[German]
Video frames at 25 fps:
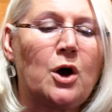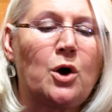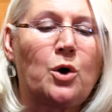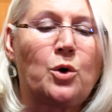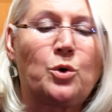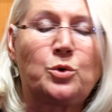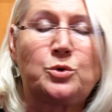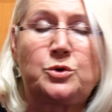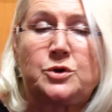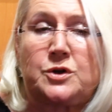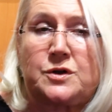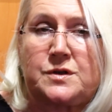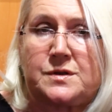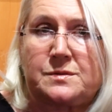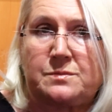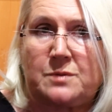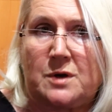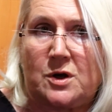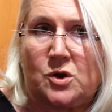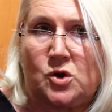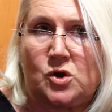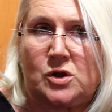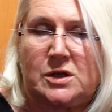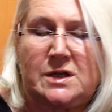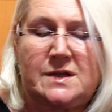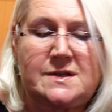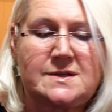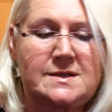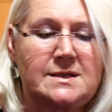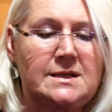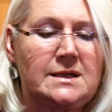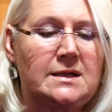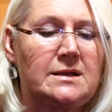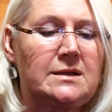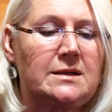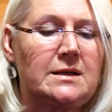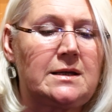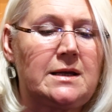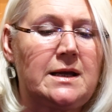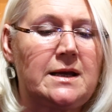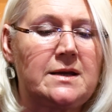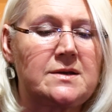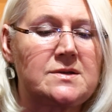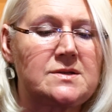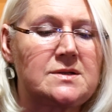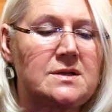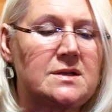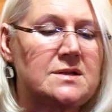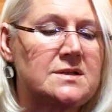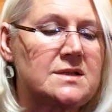und es war schließlich die
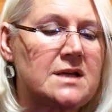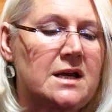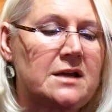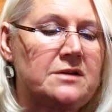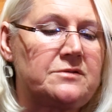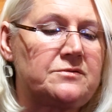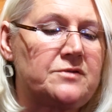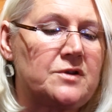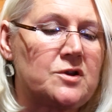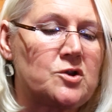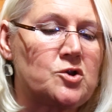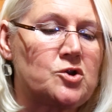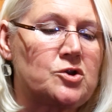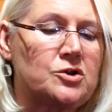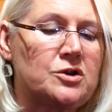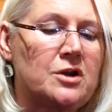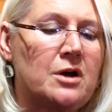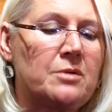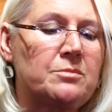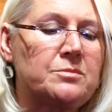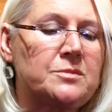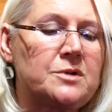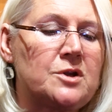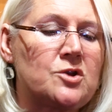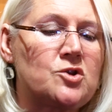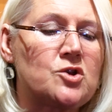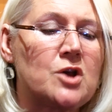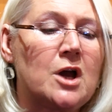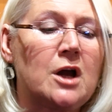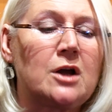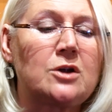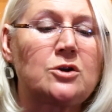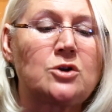längste Zeit für den Stammtisch.